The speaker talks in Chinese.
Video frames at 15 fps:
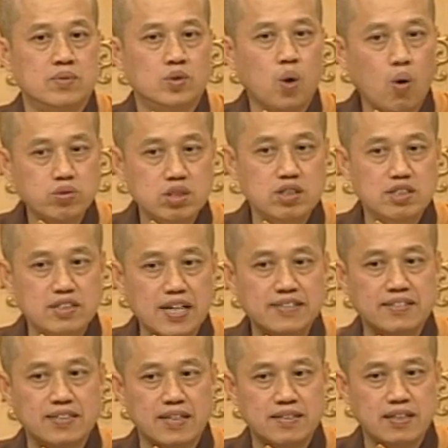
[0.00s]
都是
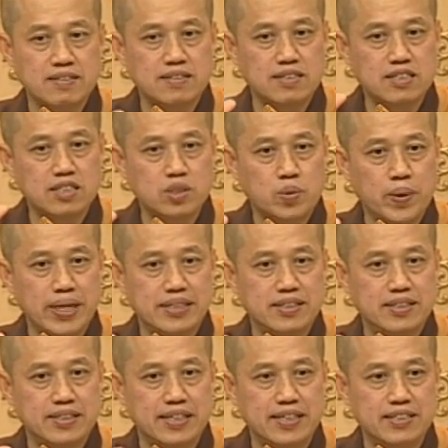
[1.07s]
圣人的智慧
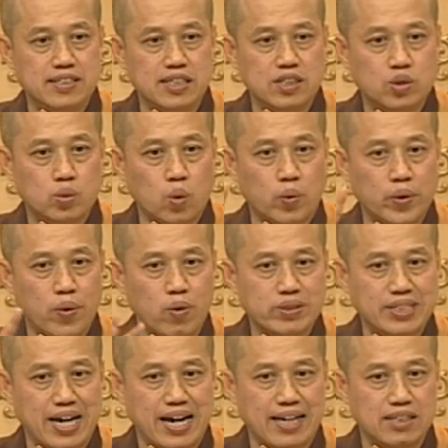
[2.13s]
结晶所留
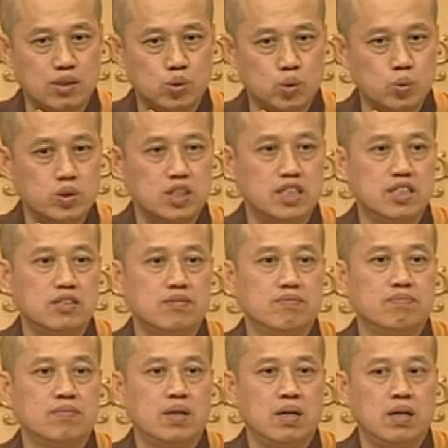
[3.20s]
下来的足迹。
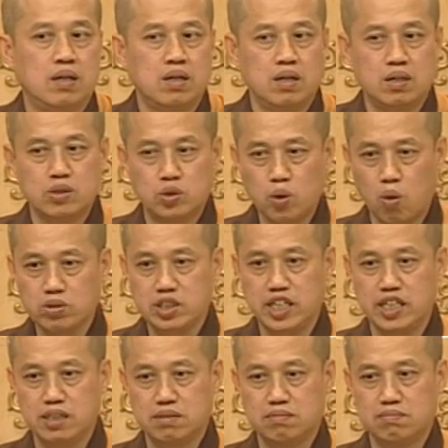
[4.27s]
诵
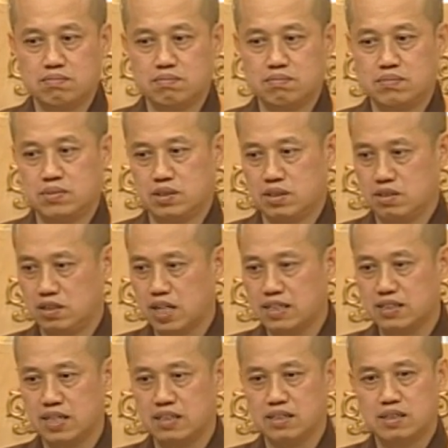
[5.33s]
经是
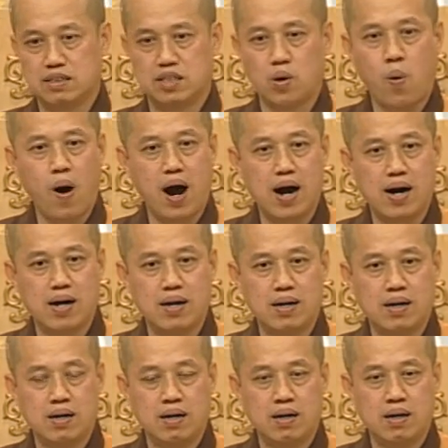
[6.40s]
圣人的话，
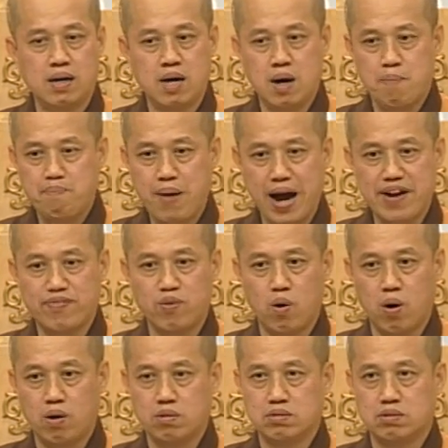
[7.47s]
拜
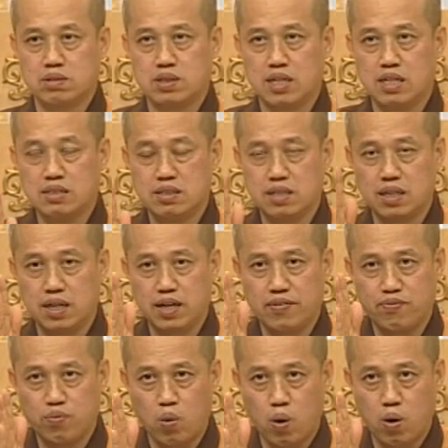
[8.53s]
佛是跟着呢
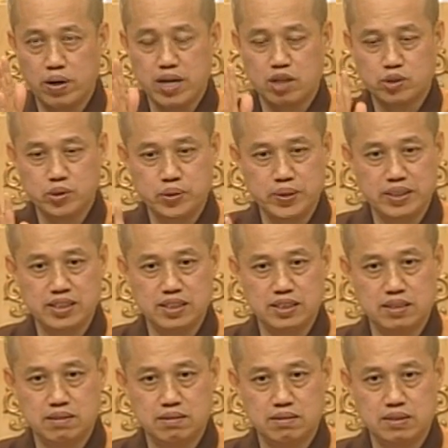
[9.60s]
佛要去学
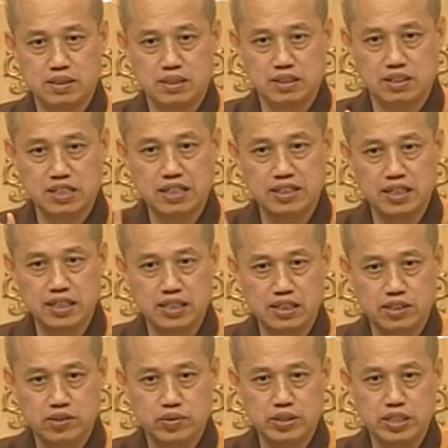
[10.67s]
习。身体
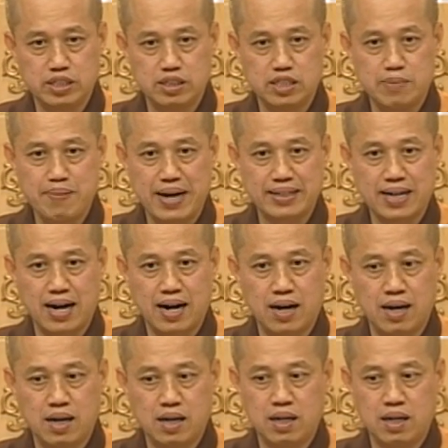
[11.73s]
礼拜他，